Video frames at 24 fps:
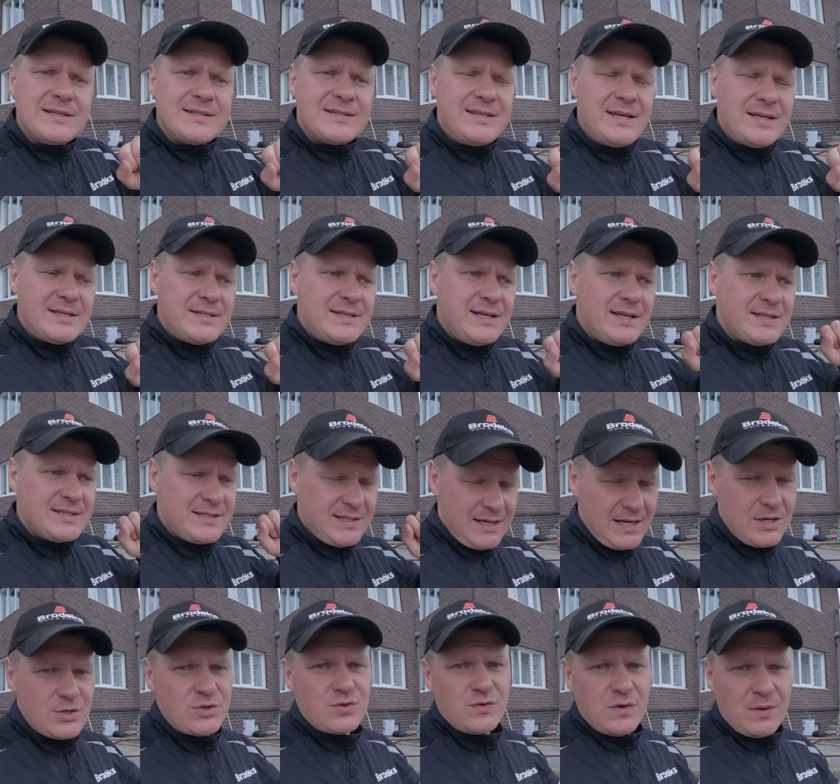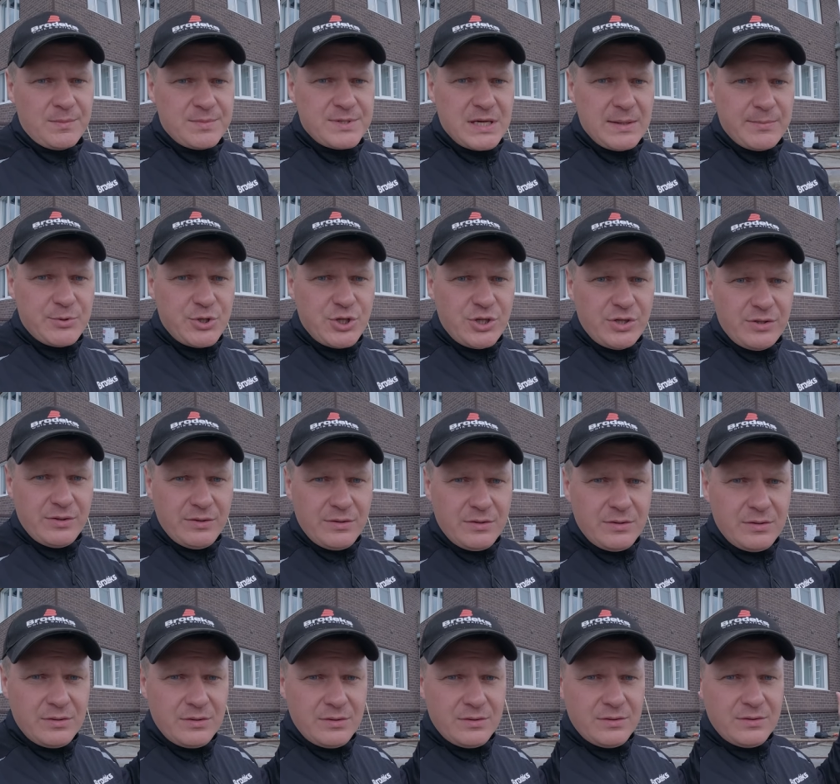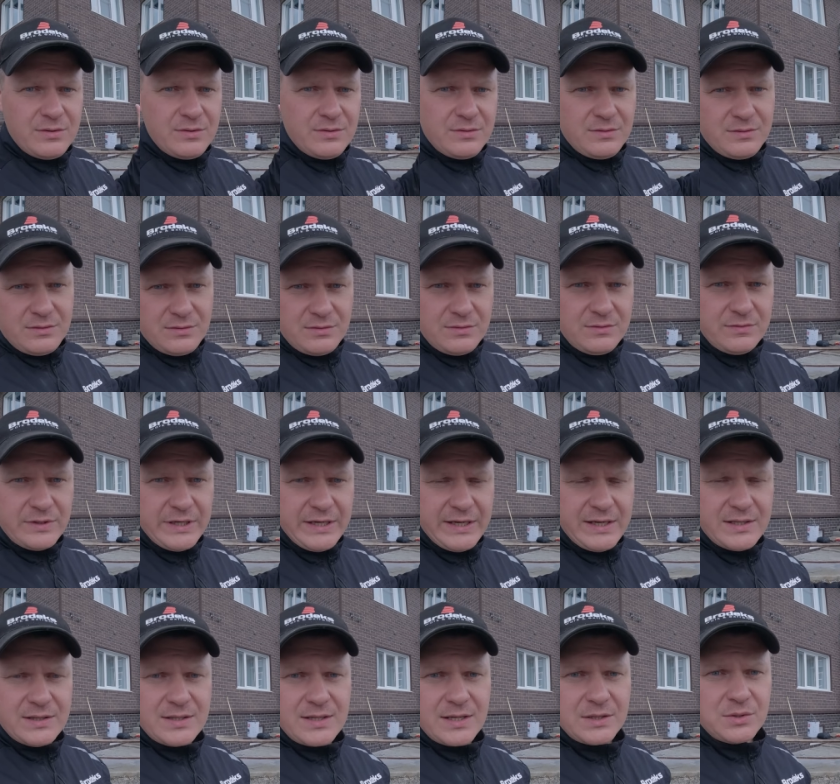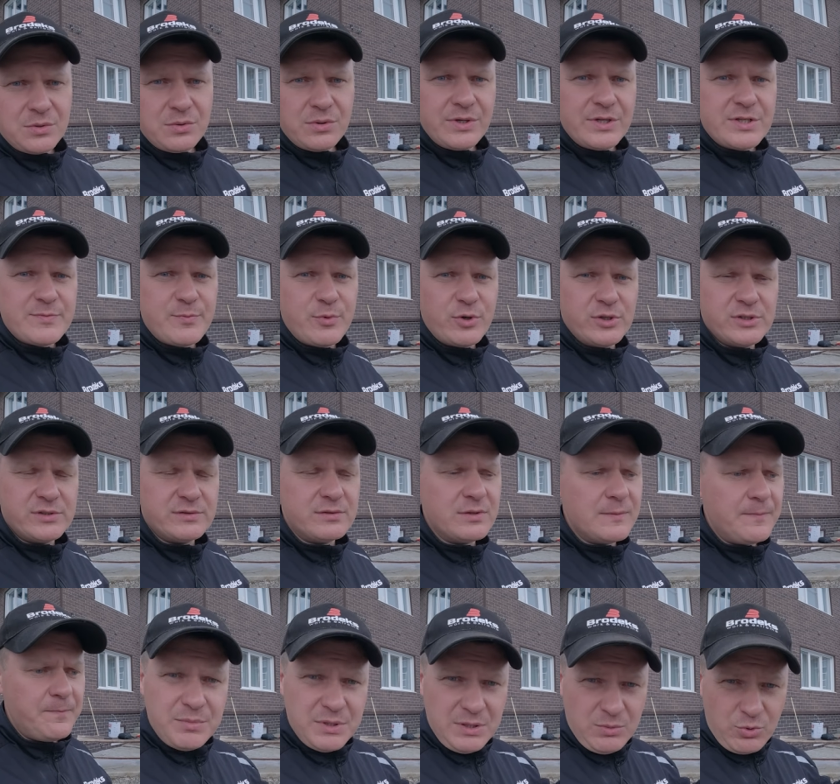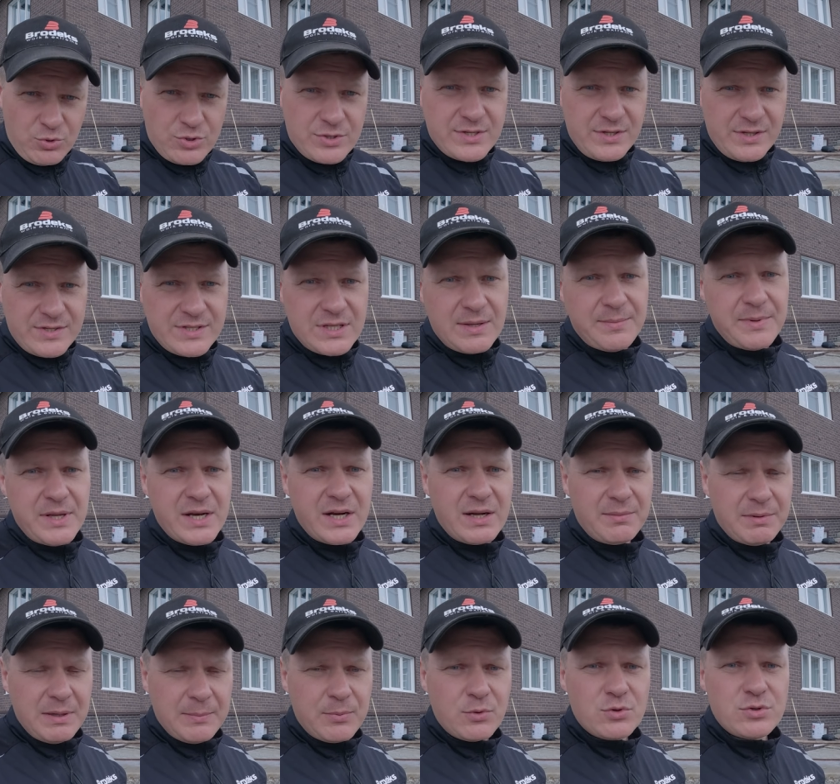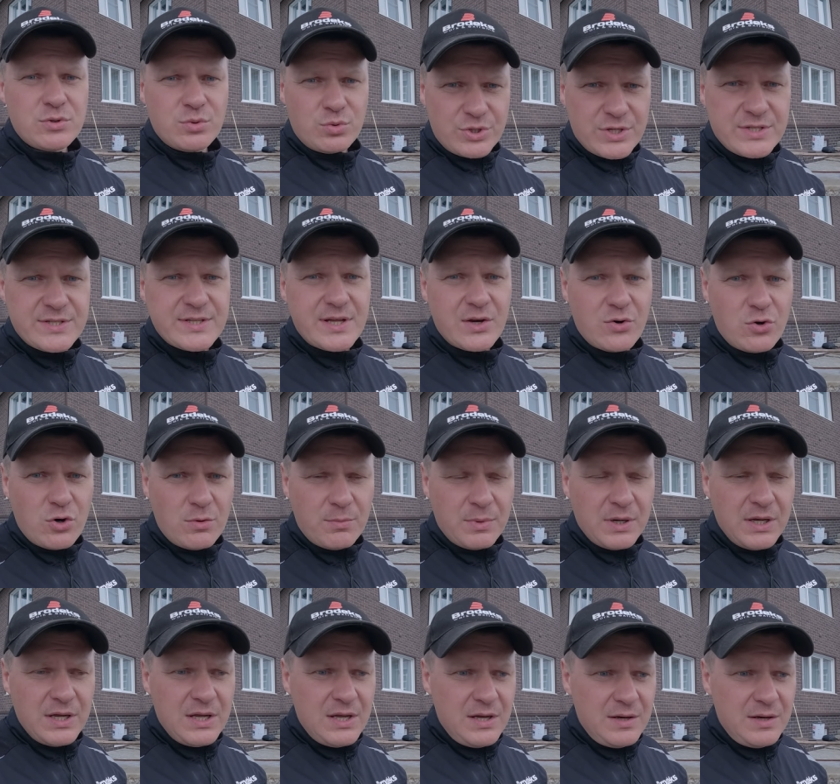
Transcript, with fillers: Здесь я сразу вам сообщил, вариант, который использовал. Потому что с эластомериком я просто уже знаком.